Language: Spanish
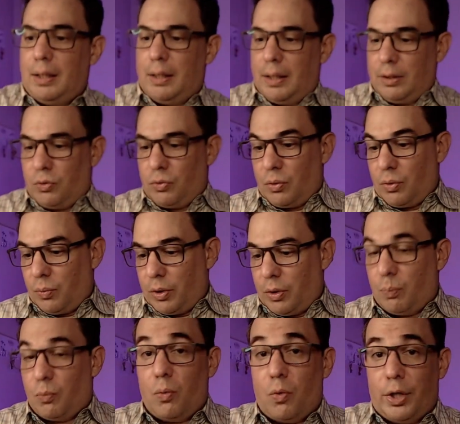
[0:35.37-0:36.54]
Esto, bueno,
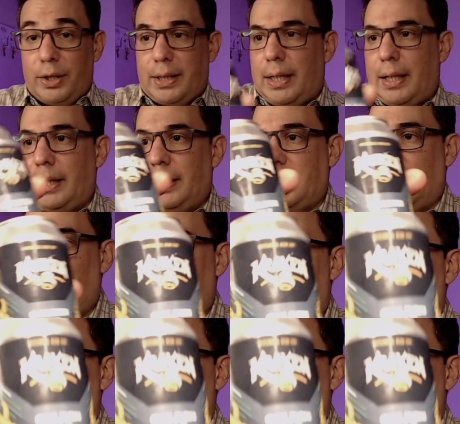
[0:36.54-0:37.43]
muy bonita el diseño de la